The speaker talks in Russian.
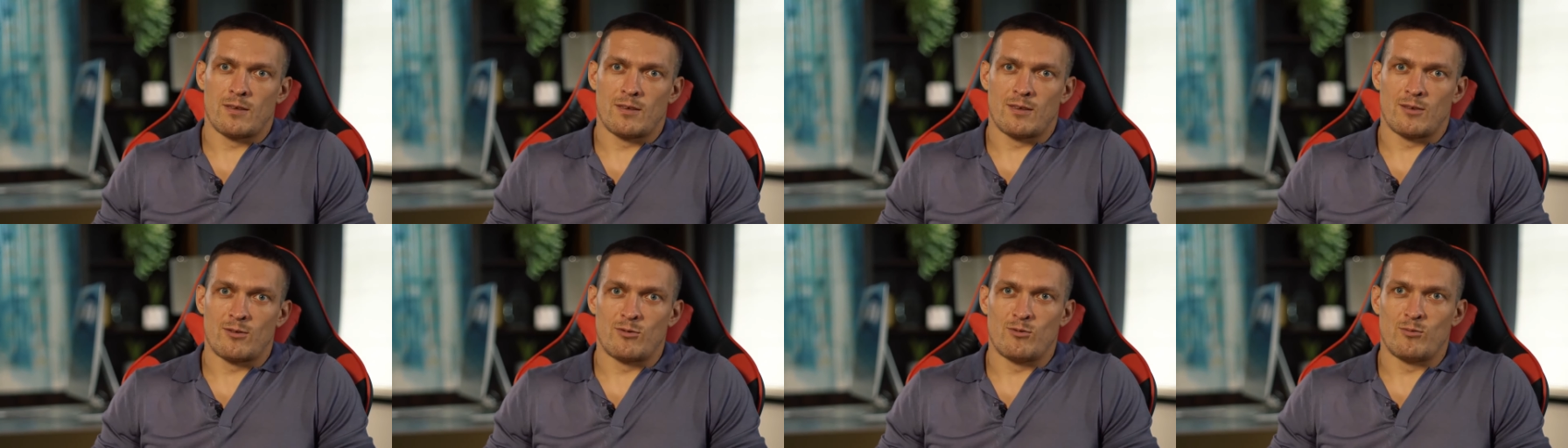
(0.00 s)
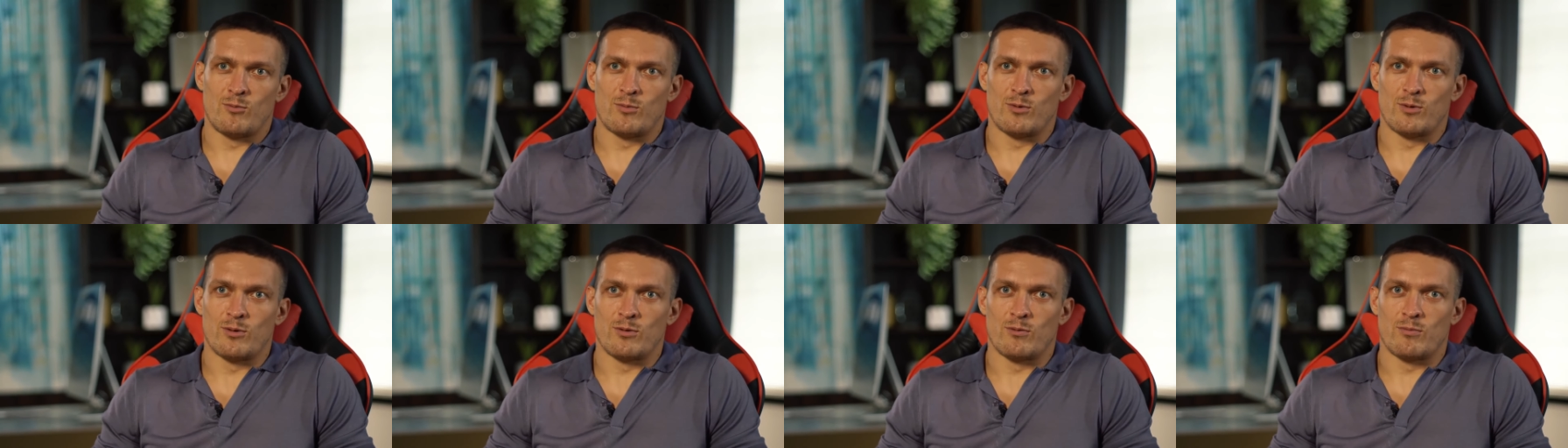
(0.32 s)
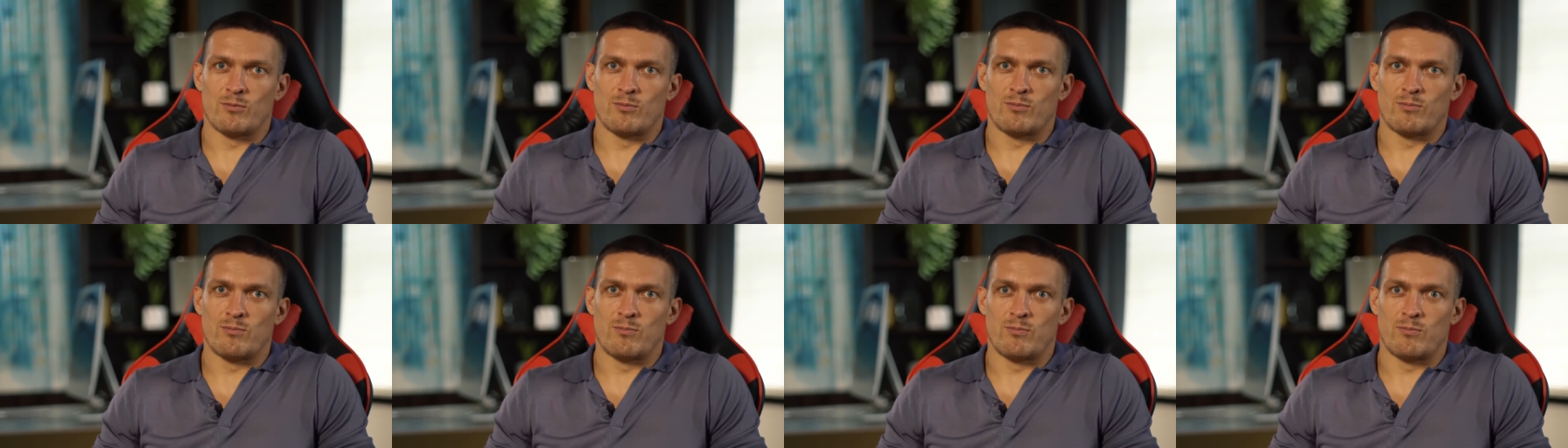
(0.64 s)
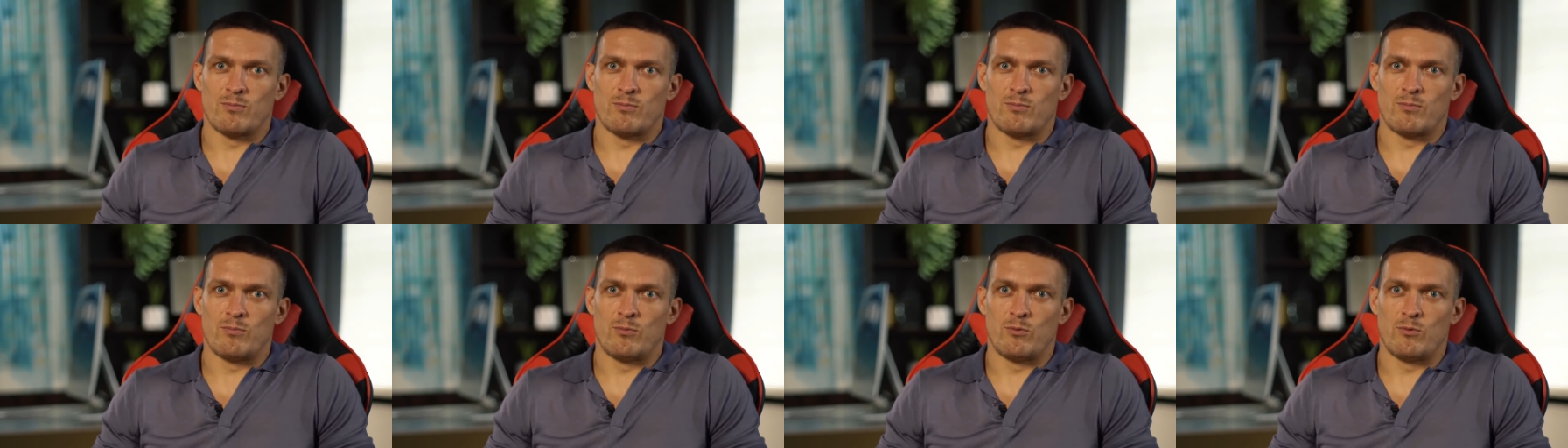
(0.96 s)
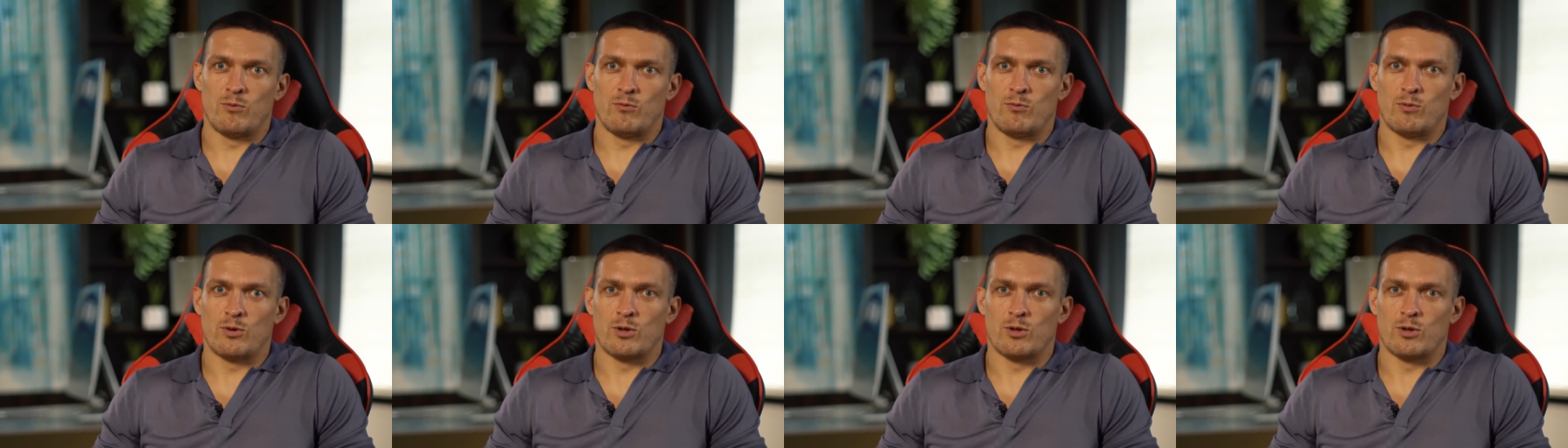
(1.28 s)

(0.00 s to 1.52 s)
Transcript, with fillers: и думаю, ну